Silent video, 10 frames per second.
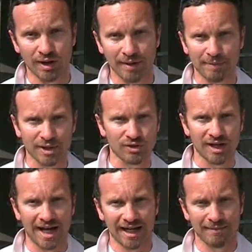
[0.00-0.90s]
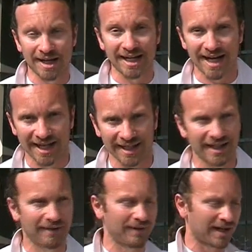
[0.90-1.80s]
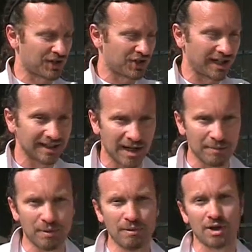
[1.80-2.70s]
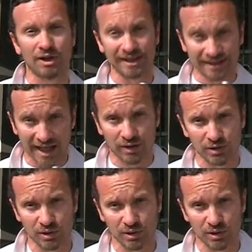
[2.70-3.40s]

il personale, i marinai, a far scendere il pubblico all'interno